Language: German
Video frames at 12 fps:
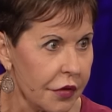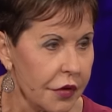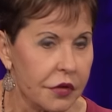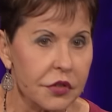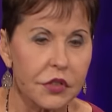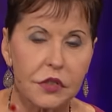
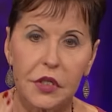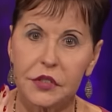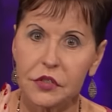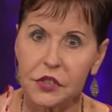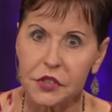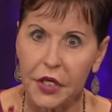Nehmt
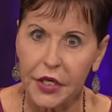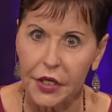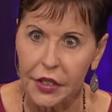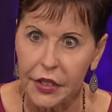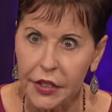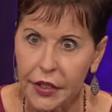euch ein
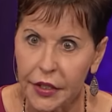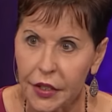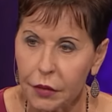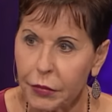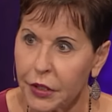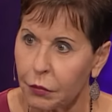bisschen
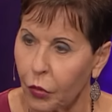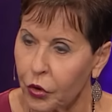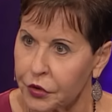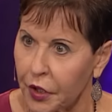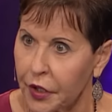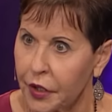mehr
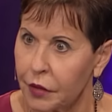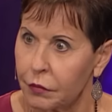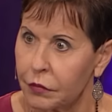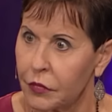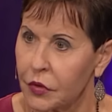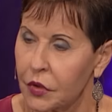Zeit
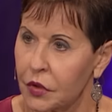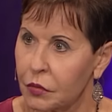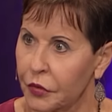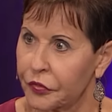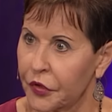für sie,